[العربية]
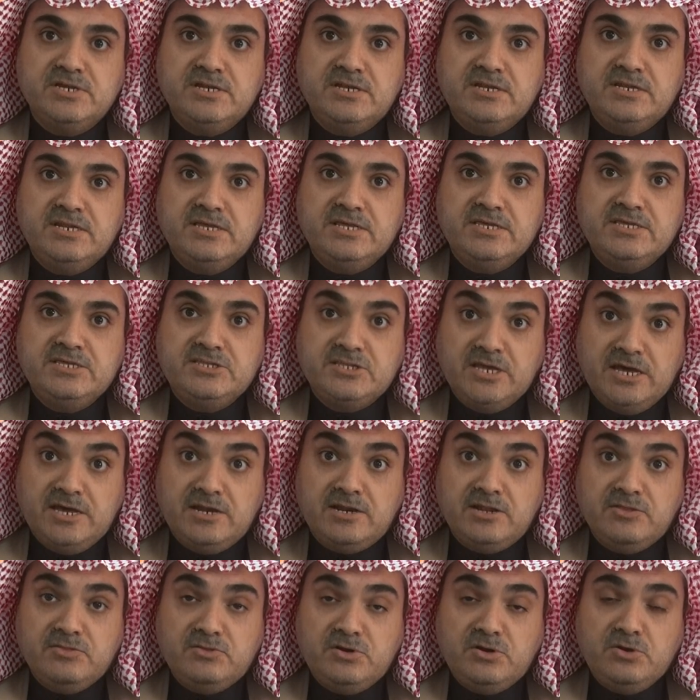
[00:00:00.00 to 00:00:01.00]
اللي
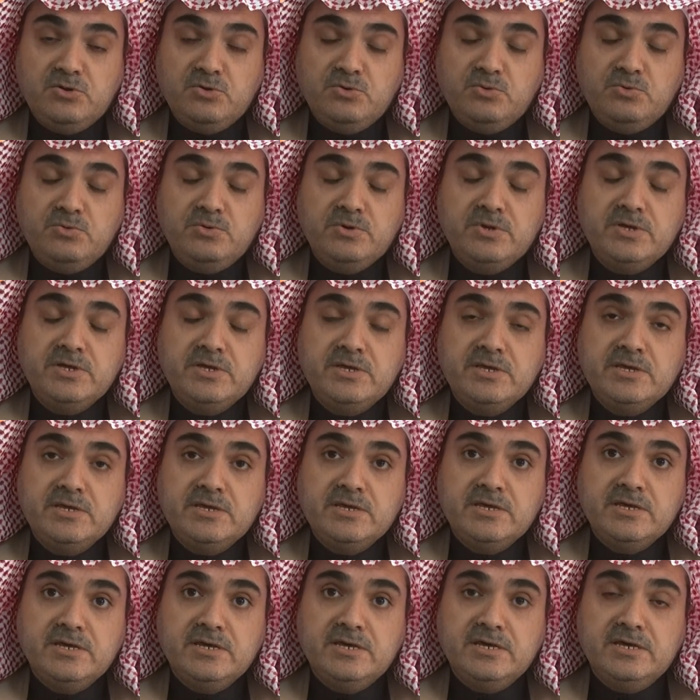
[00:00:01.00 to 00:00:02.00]
يتعرض له
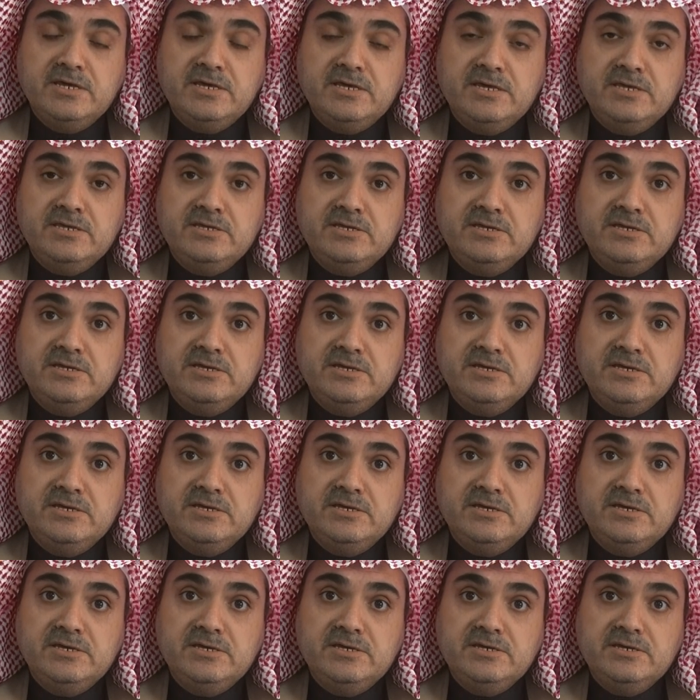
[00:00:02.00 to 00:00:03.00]
آه،
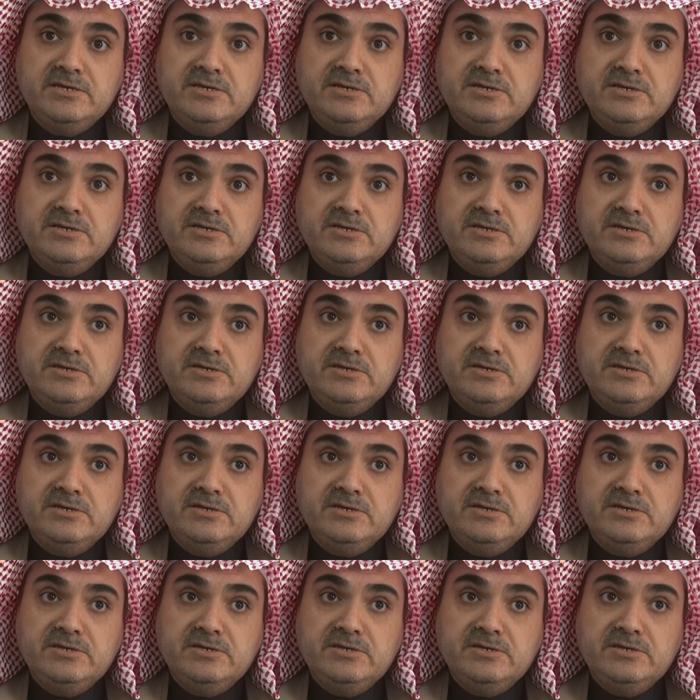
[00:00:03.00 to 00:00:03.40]
آه،